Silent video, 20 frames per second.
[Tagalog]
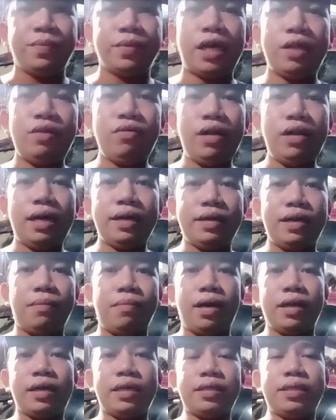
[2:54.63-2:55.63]
Ganun lang
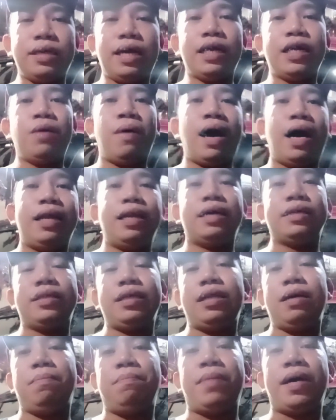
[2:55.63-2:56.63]
naman kasi gagawa ka lang din ng